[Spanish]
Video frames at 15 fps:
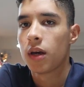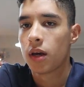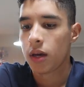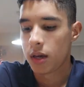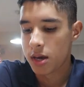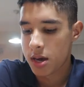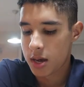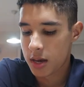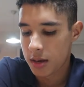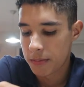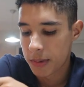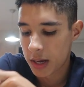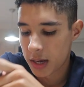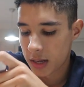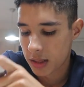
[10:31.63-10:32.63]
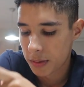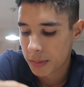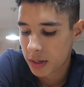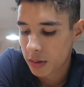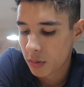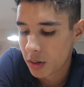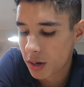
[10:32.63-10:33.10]
que me
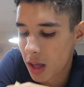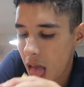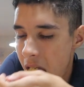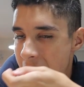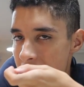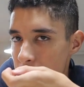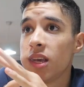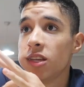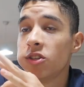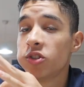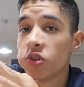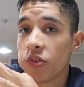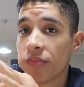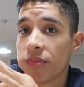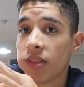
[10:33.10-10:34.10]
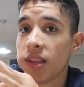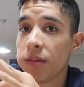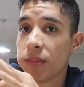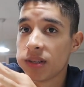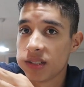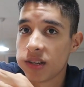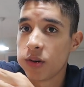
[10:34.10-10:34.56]
más de buenas y son
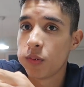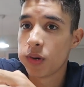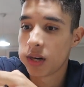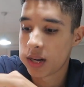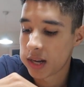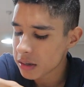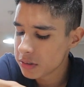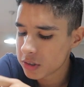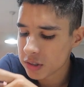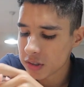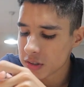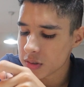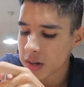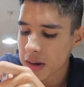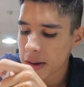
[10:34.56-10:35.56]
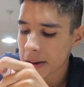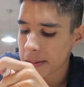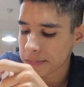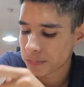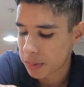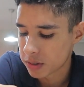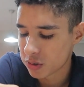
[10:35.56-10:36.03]
demasiado buenas. Yo no soy una
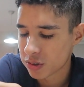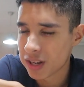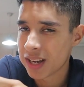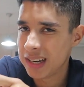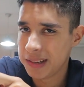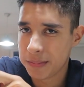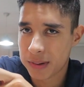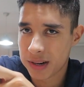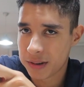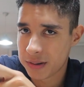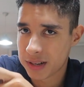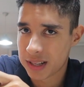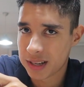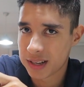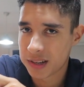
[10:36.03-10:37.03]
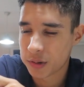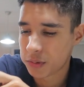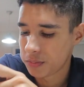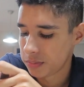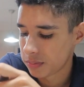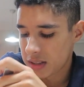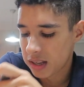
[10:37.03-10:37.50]
persona de arepa, la verdad que no.
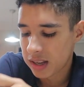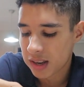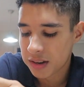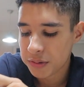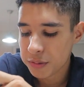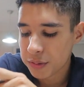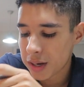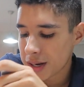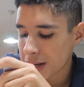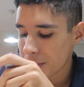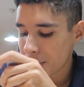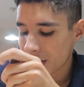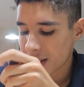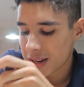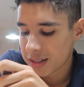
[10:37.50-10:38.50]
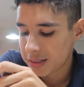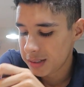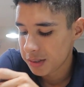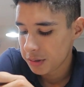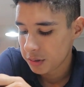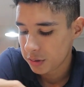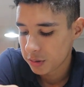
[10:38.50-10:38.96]
De que, uh, arepa,
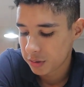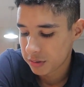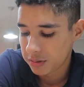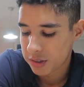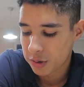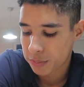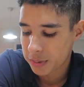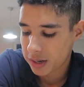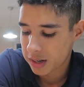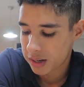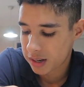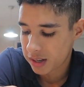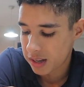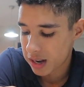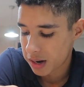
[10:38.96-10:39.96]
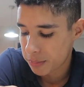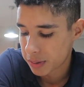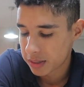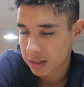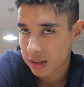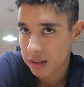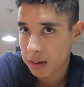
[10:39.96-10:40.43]
delicioso, no para nada. Y arepa
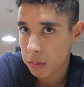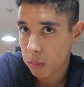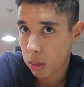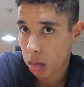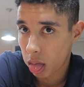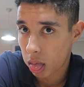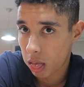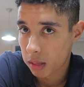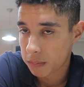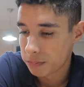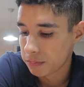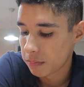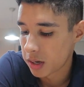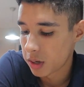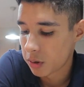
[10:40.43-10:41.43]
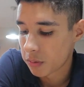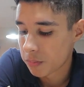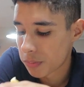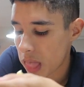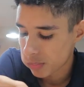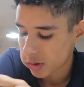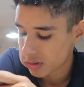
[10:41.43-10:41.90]
asada, menos.
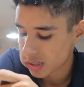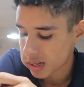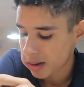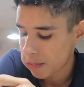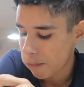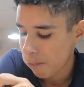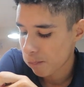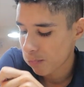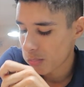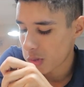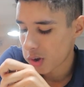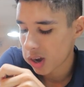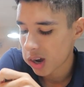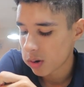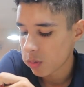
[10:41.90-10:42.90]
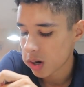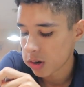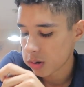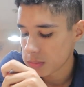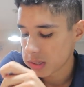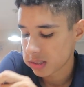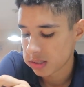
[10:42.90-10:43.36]
O sea, no es asco a la
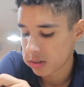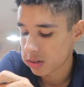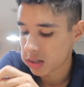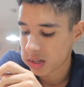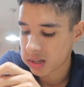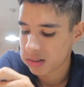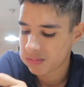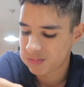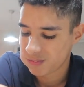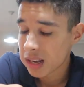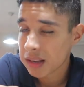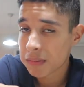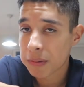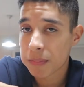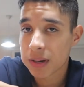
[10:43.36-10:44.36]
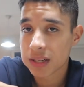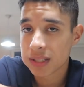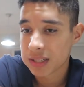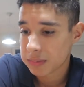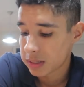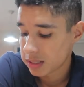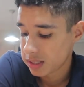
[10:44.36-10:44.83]
comida, sino que eh, me parece
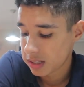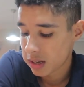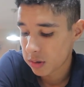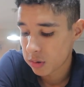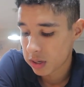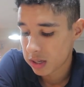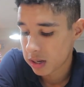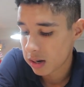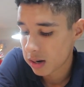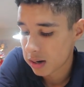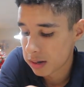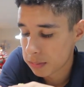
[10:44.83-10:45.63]
demasiado X la